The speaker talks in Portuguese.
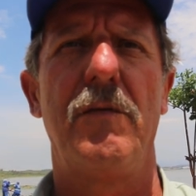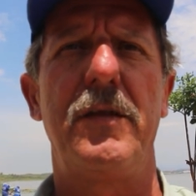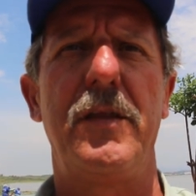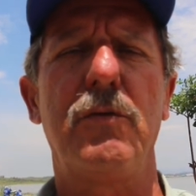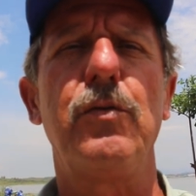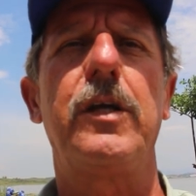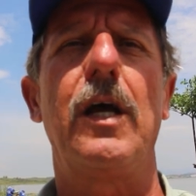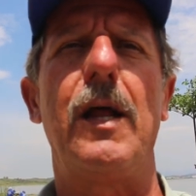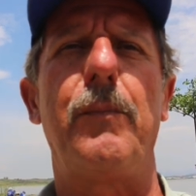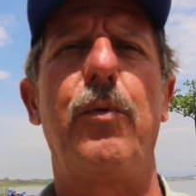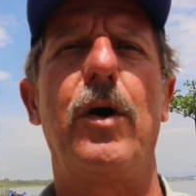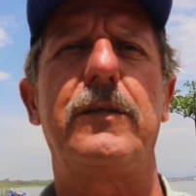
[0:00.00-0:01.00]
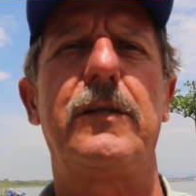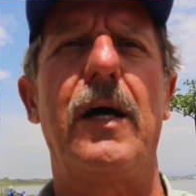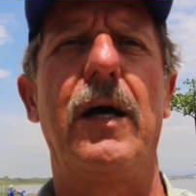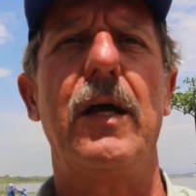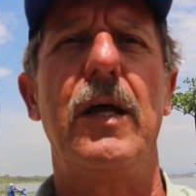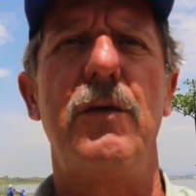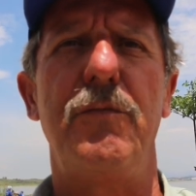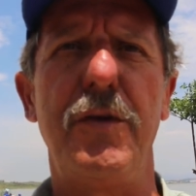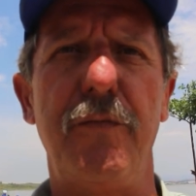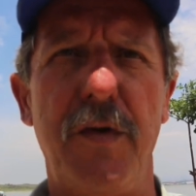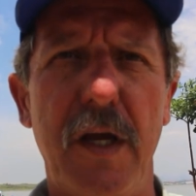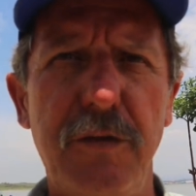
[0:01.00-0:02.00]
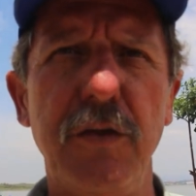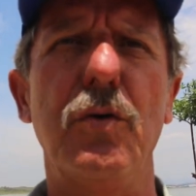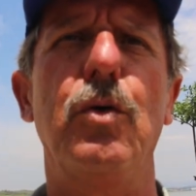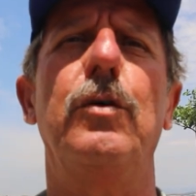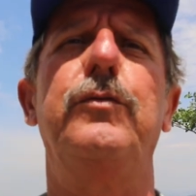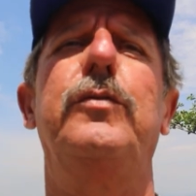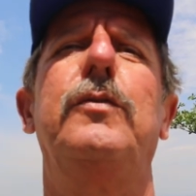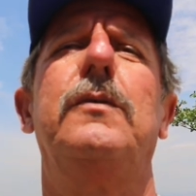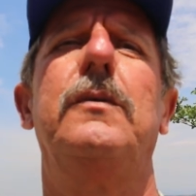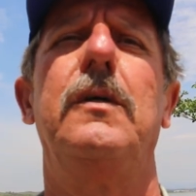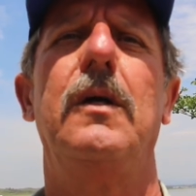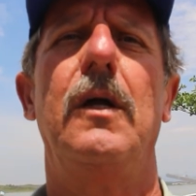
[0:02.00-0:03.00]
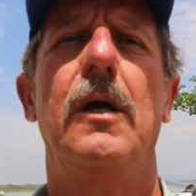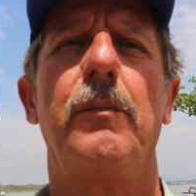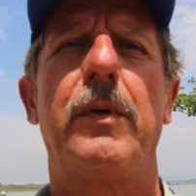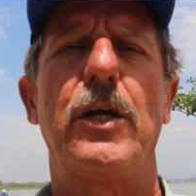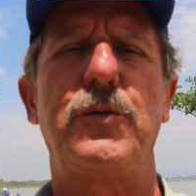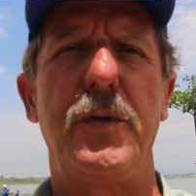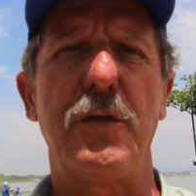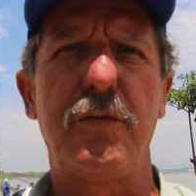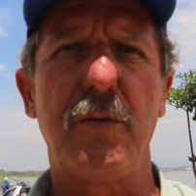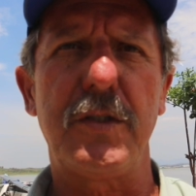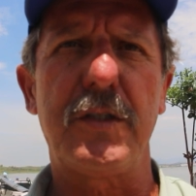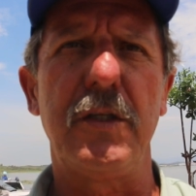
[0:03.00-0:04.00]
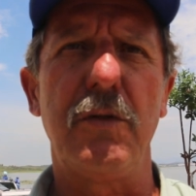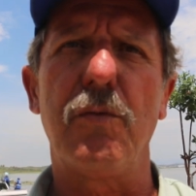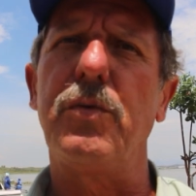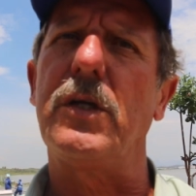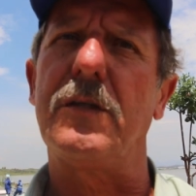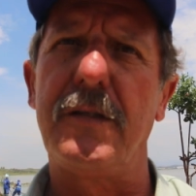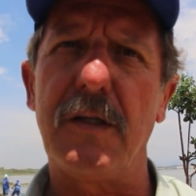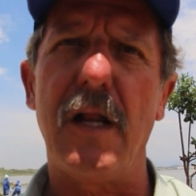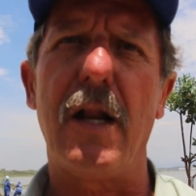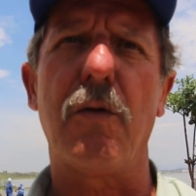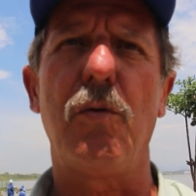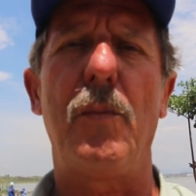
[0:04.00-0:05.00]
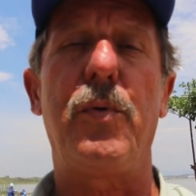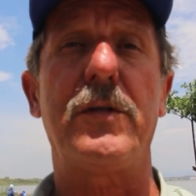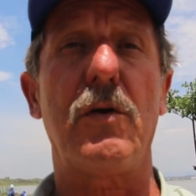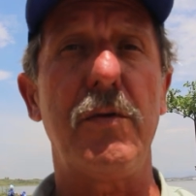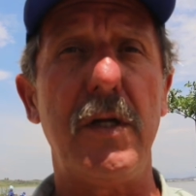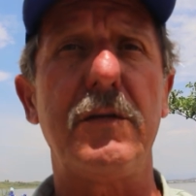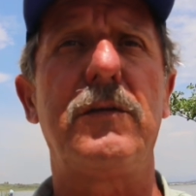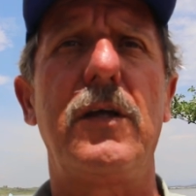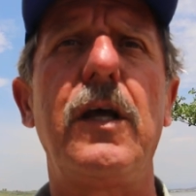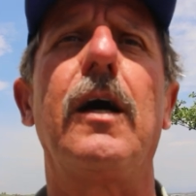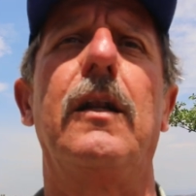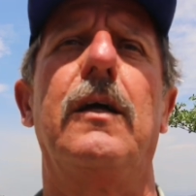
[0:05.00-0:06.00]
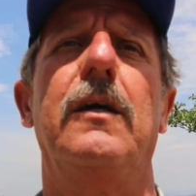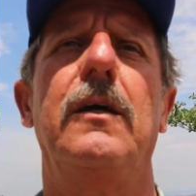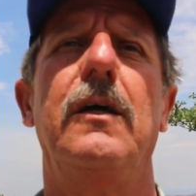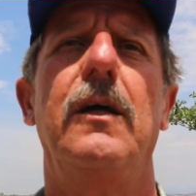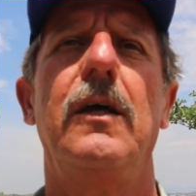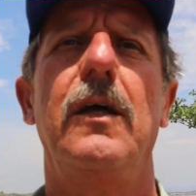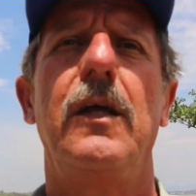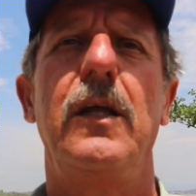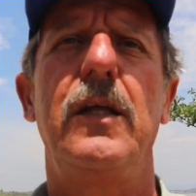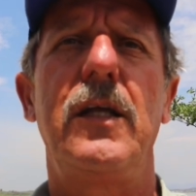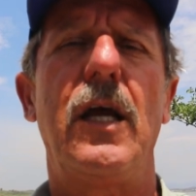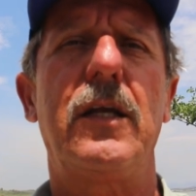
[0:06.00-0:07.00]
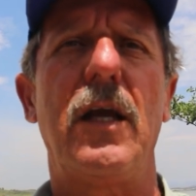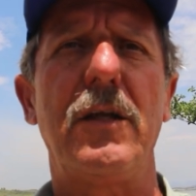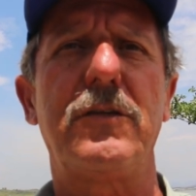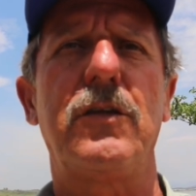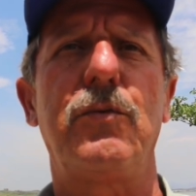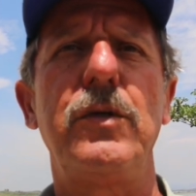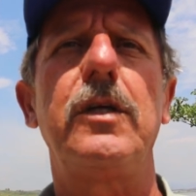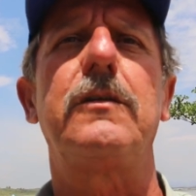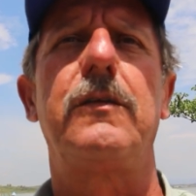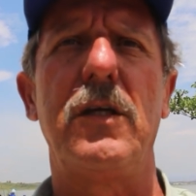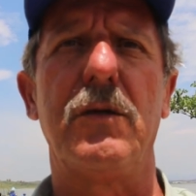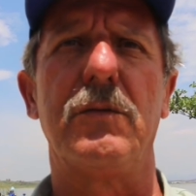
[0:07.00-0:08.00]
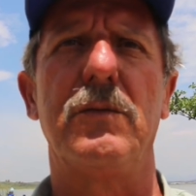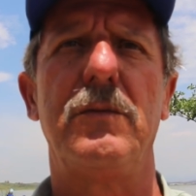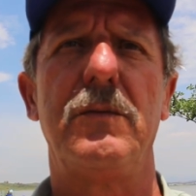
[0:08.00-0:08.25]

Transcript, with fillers: Fazer com que ela possa viver de novo, que as pessoas que não conheceram a lagoa possam conhecer ela. E aquelas que conheceram